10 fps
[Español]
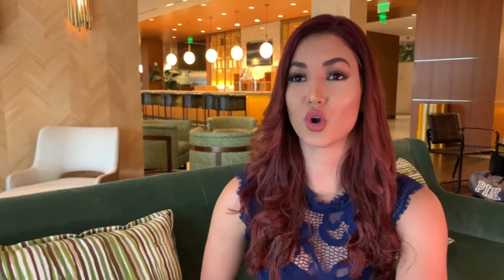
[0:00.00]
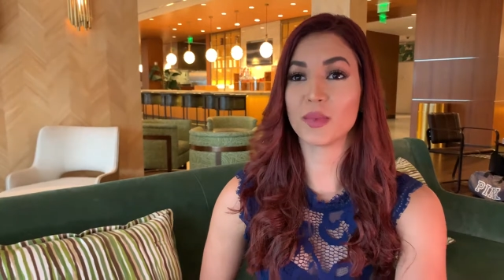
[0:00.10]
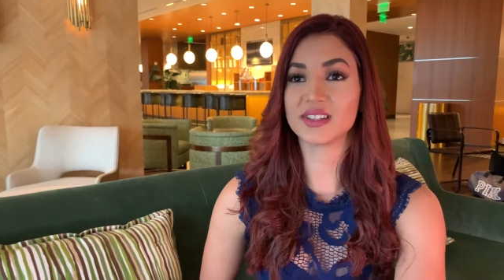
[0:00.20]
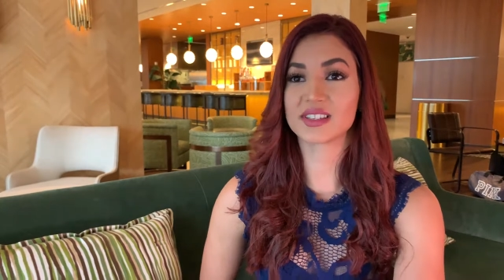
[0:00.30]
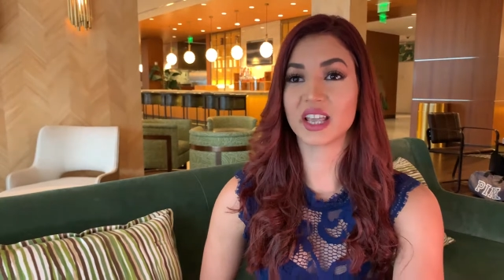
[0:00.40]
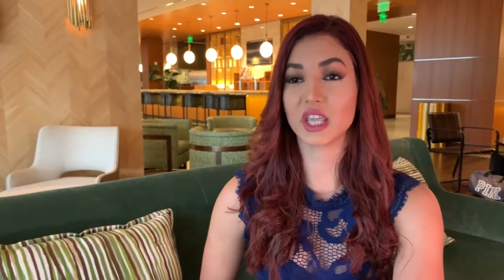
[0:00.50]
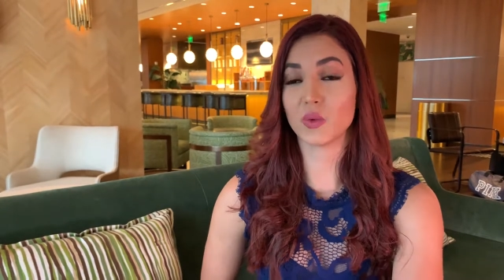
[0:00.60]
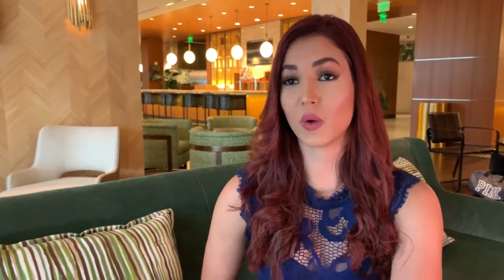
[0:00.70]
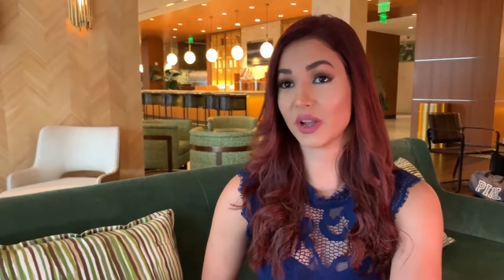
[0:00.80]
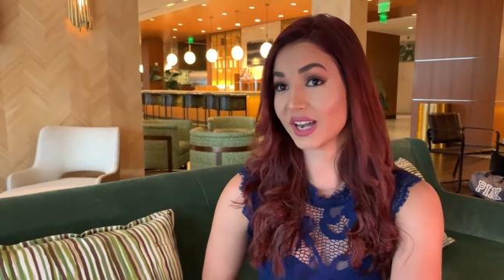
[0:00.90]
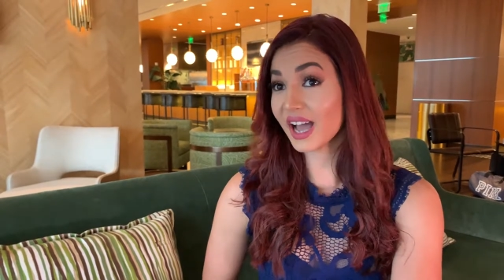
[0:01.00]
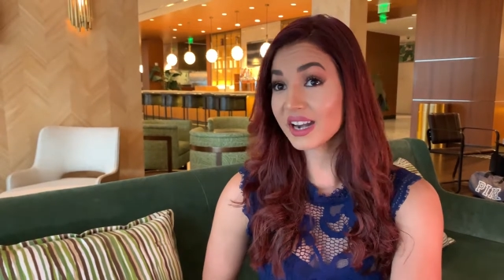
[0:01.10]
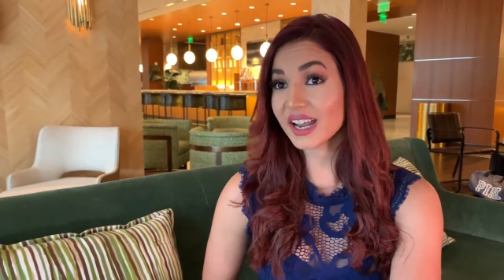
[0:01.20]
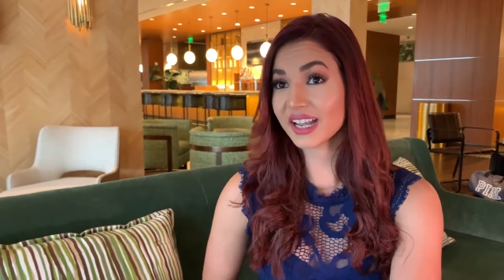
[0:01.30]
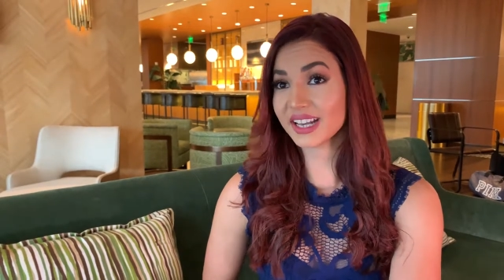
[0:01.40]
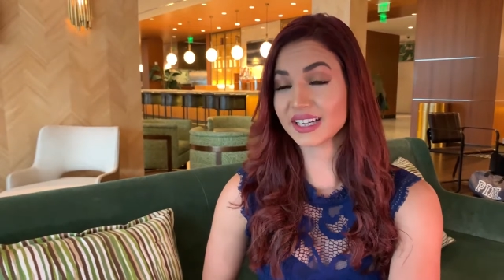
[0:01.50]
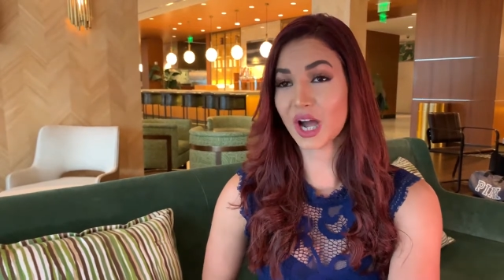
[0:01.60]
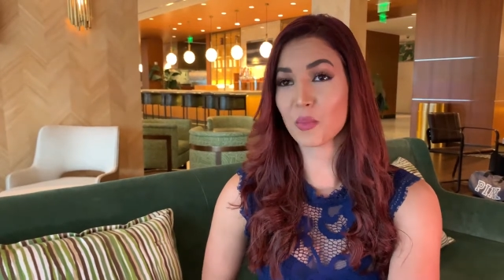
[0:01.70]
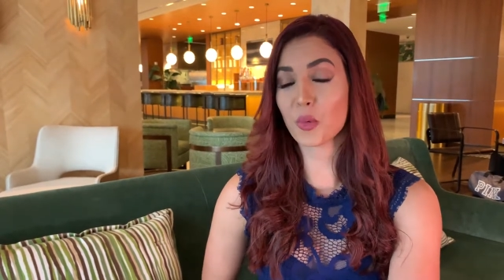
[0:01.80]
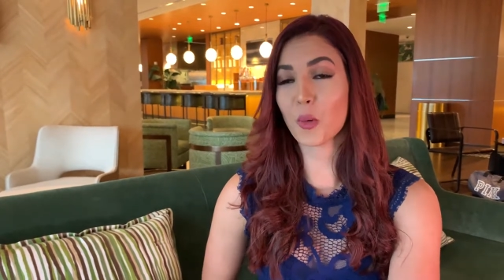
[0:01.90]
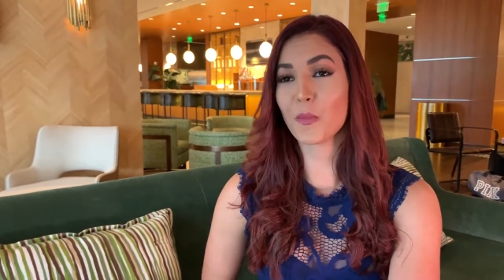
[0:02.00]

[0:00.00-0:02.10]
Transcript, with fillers: comencé iba a bailar en el campo,